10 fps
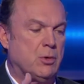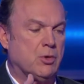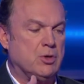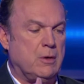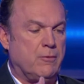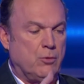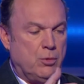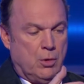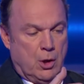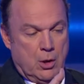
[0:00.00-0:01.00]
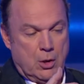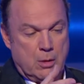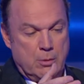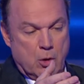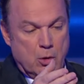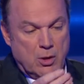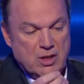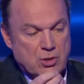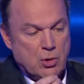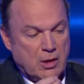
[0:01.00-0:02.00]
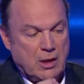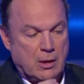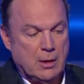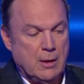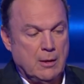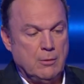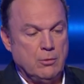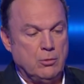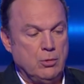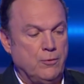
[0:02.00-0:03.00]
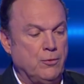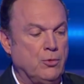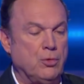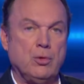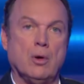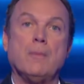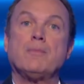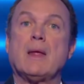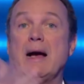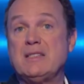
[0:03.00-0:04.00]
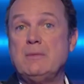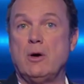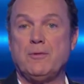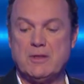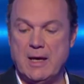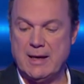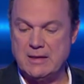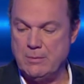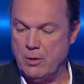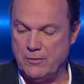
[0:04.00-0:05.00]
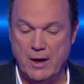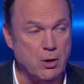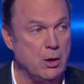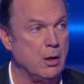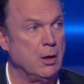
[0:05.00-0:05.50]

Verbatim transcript: que j'ai voulu comme un roman historique du futur. Asimov, Isaac Asimov, d'accord.